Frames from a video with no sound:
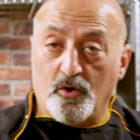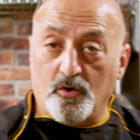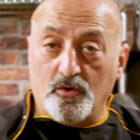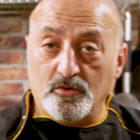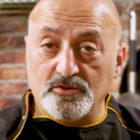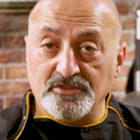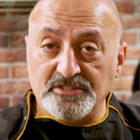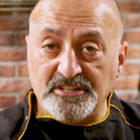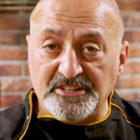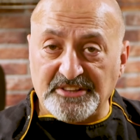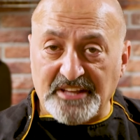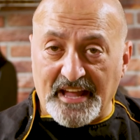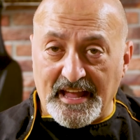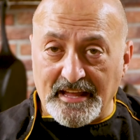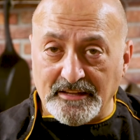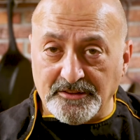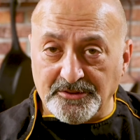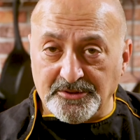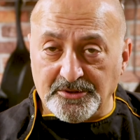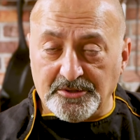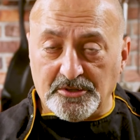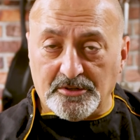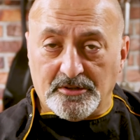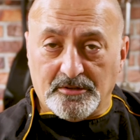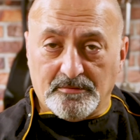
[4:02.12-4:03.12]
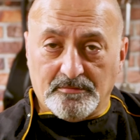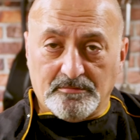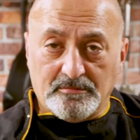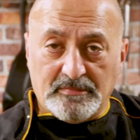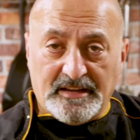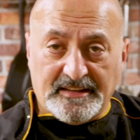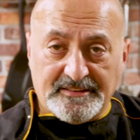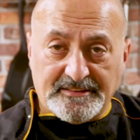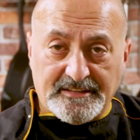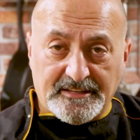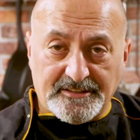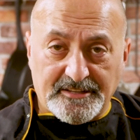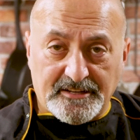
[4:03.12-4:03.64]
Ogni tanto
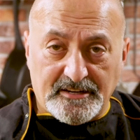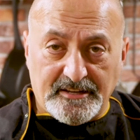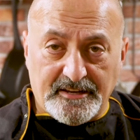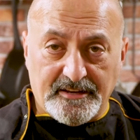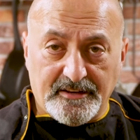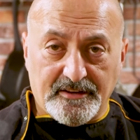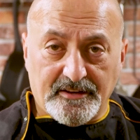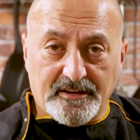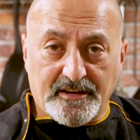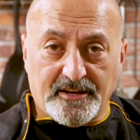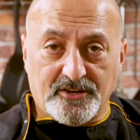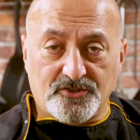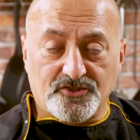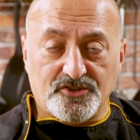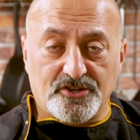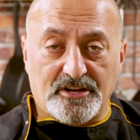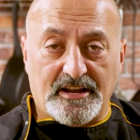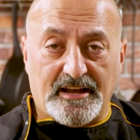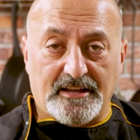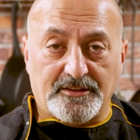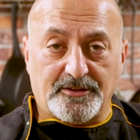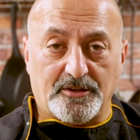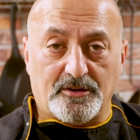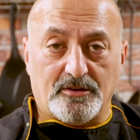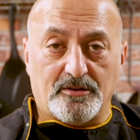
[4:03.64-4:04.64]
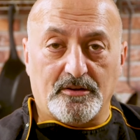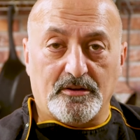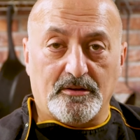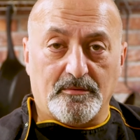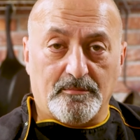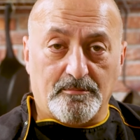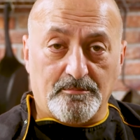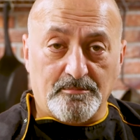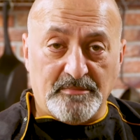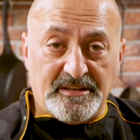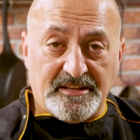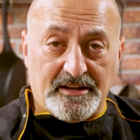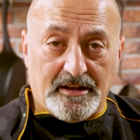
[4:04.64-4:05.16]
andate lì e giratelo.
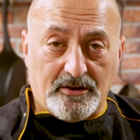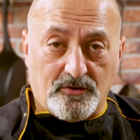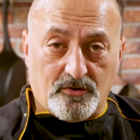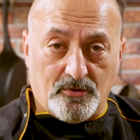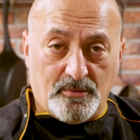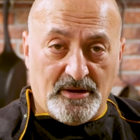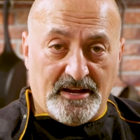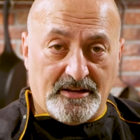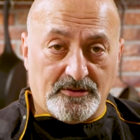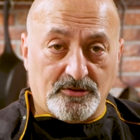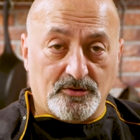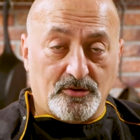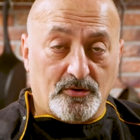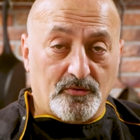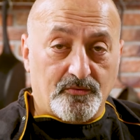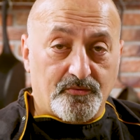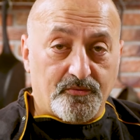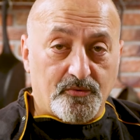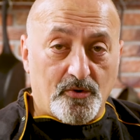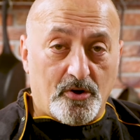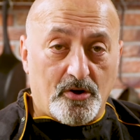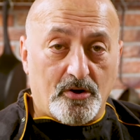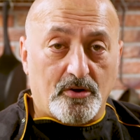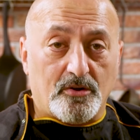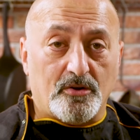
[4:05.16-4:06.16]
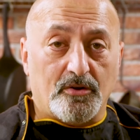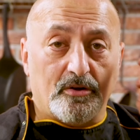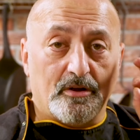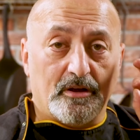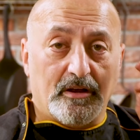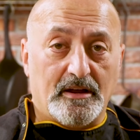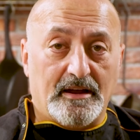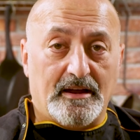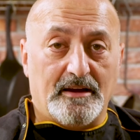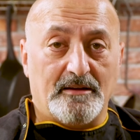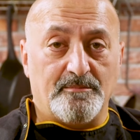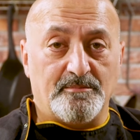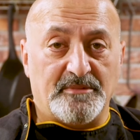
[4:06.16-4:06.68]
Mi raccomando, fuoco
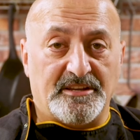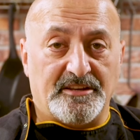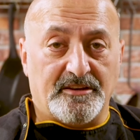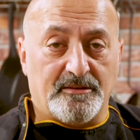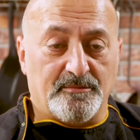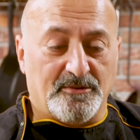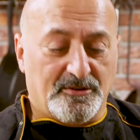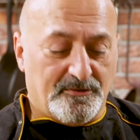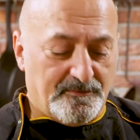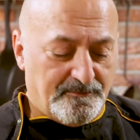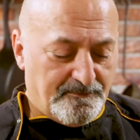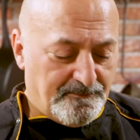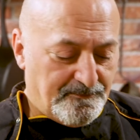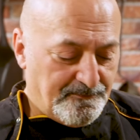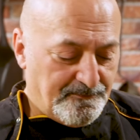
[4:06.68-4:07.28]
al minimo.